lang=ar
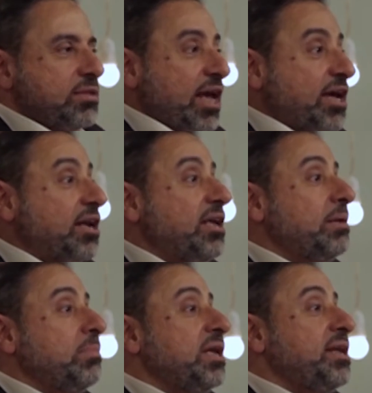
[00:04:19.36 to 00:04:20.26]

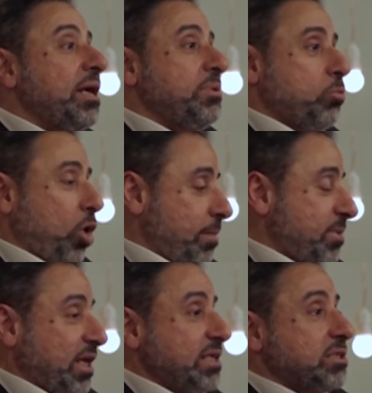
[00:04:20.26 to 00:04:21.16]
تكريم للنبي
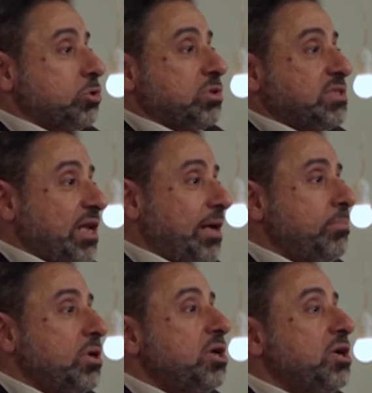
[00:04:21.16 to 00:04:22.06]
محمد عليه الصلاة
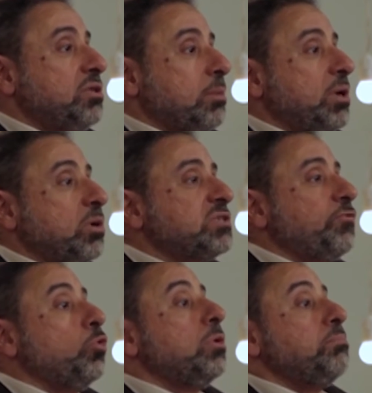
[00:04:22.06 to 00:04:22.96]
والسلام إن ربنا
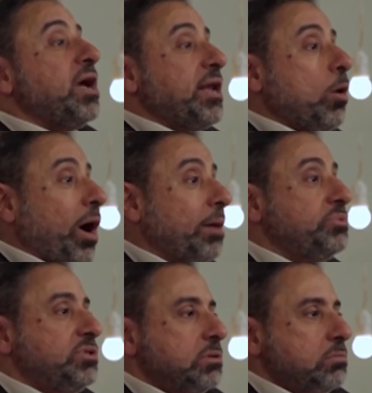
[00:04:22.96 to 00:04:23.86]
وصفه بأنه
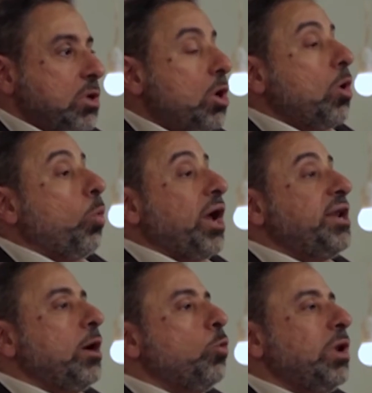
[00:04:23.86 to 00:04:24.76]
عبد
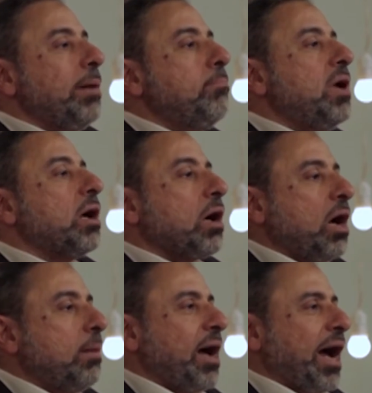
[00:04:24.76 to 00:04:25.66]
وأنه لما
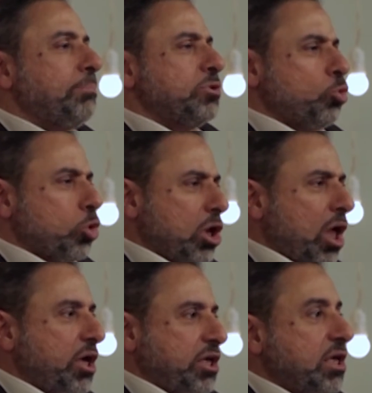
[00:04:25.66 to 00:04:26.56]
قام عبد
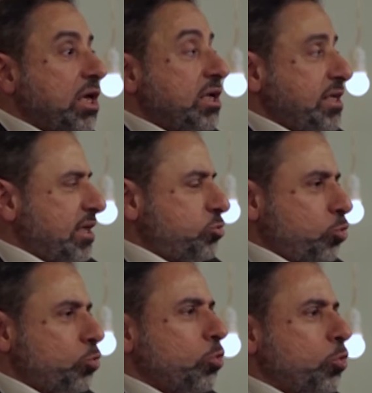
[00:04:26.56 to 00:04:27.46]
الله
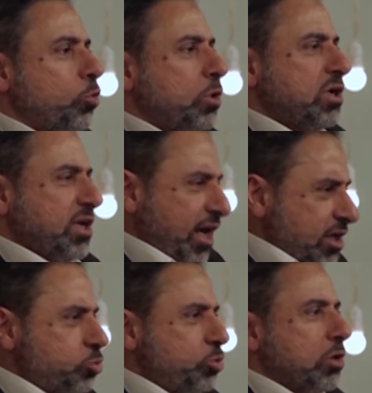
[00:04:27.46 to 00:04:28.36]
يدعوه
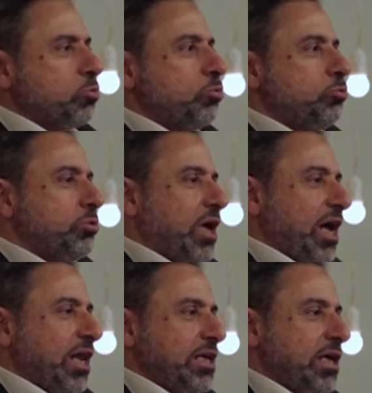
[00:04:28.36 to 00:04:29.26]
كادوا يكونون
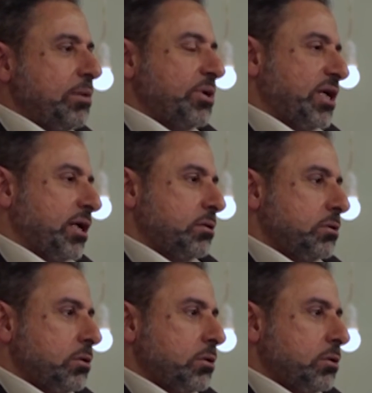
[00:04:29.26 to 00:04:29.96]
عليه لبدا